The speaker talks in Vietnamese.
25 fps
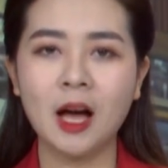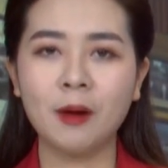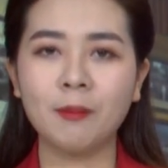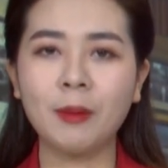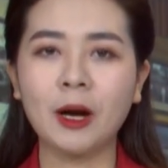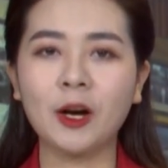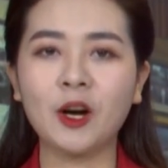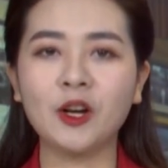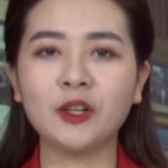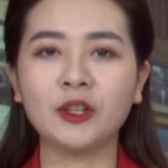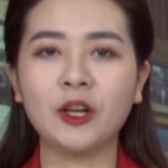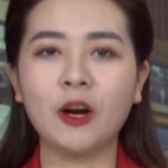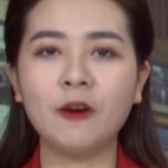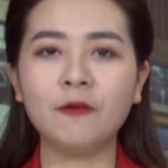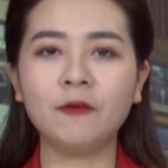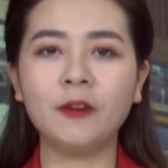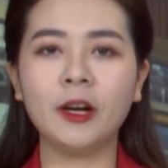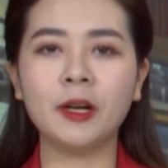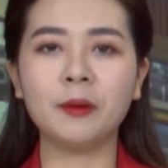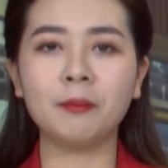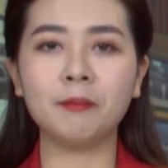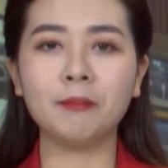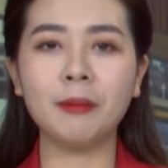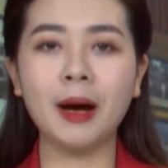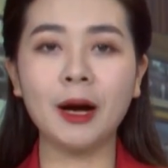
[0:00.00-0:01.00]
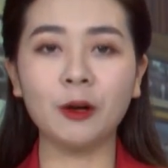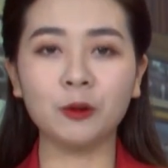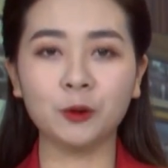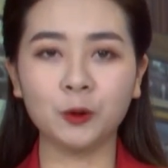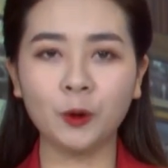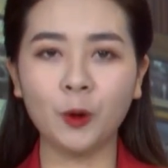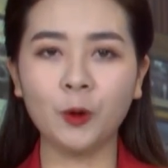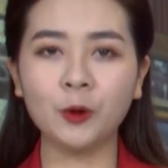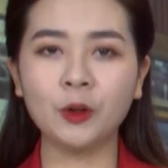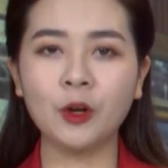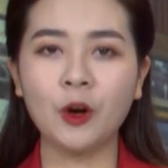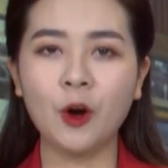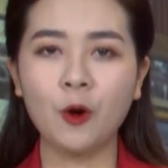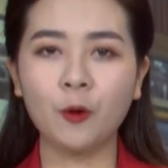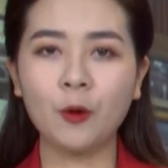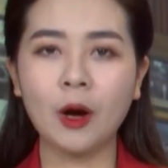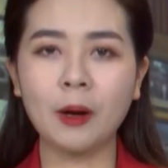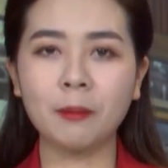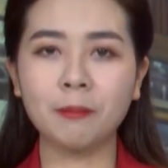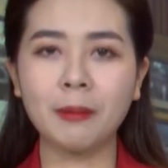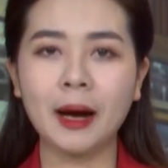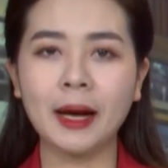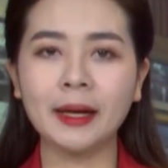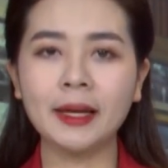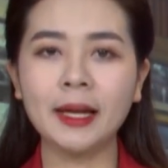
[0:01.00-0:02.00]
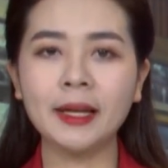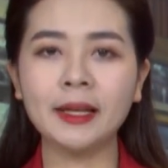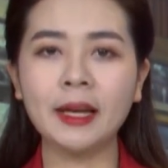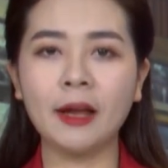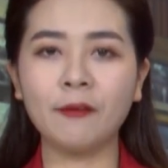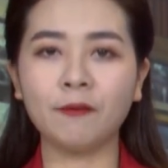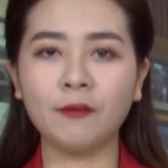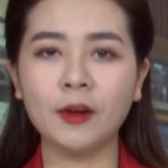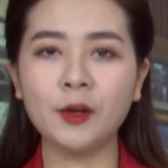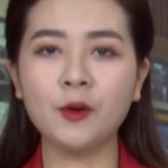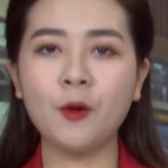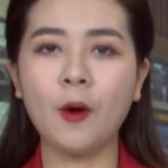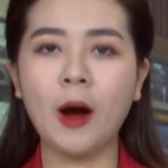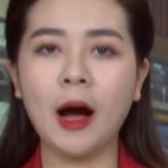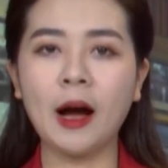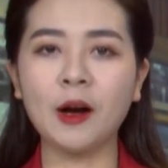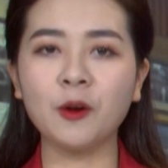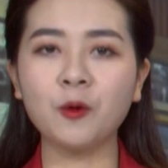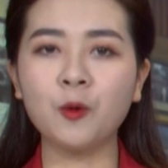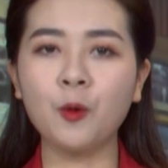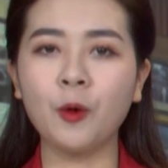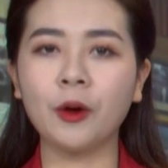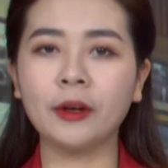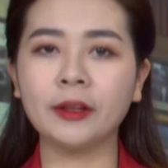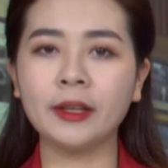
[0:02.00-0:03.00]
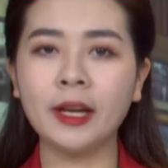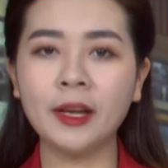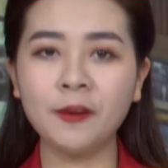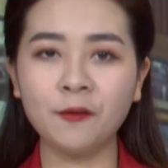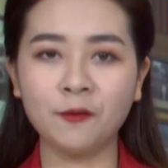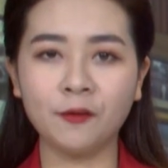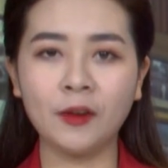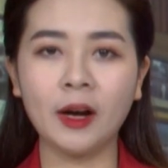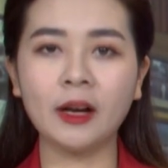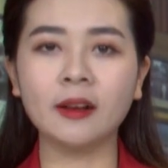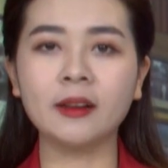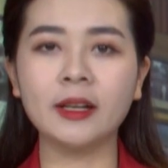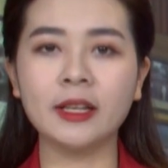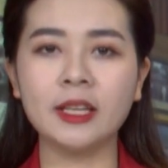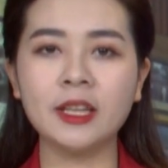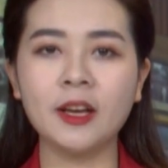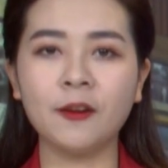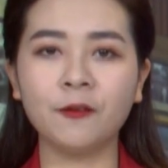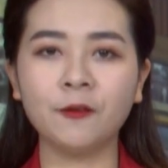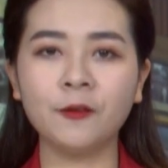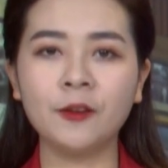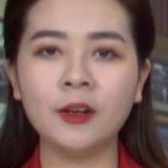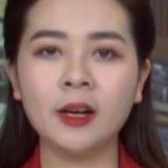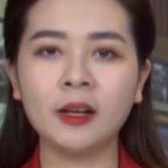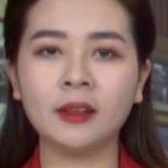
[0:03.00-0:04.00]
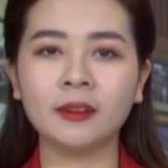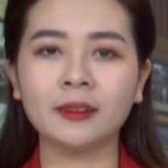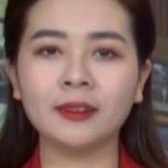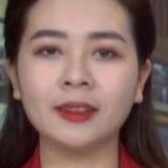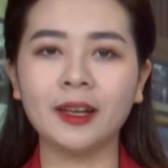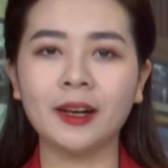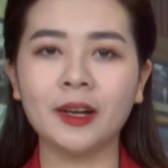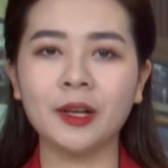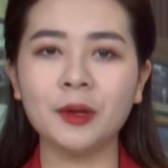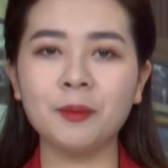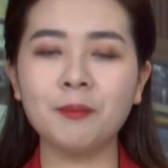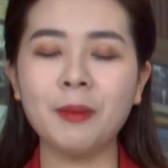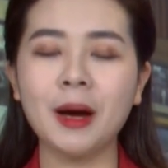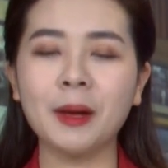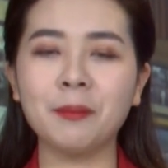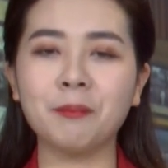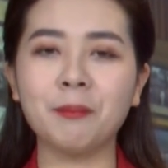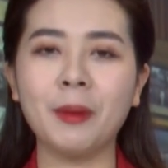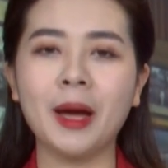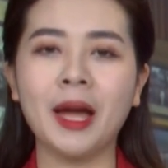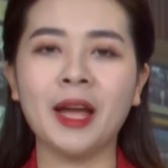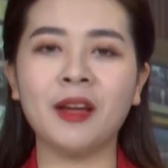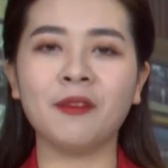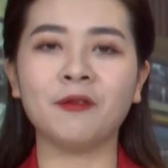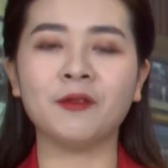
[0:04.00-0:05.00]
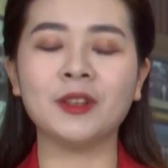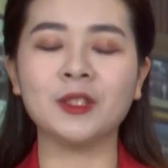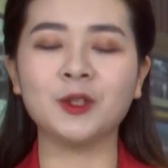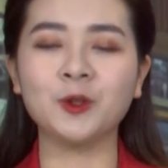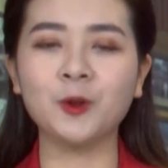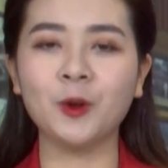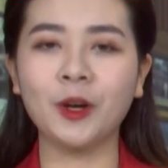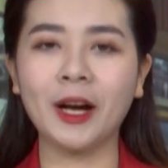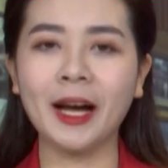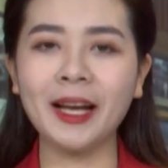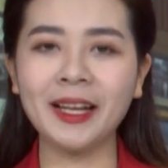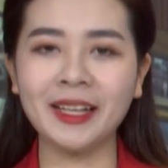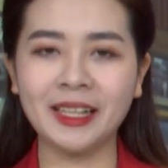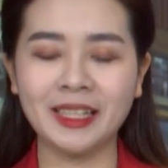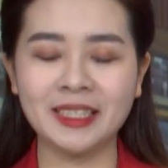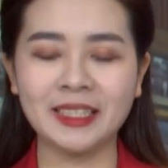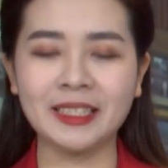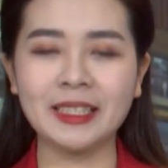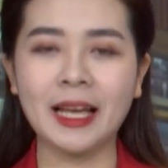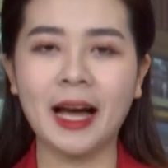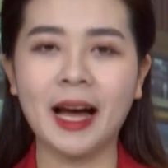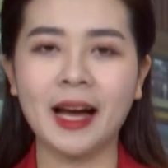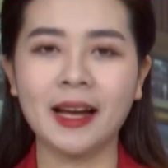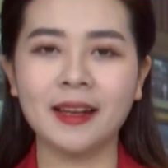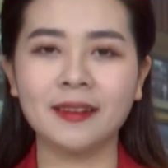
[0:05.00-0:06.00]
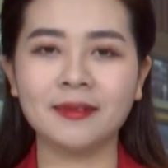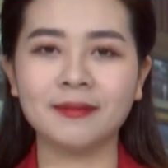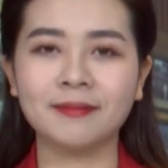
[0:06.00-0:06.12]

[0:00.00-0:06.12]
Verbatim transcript: mà còn góp phần bảo tồn, quảng bá nét đẹp văn hóa của đất và người địa phương tới bạn bè và du khách gần xa.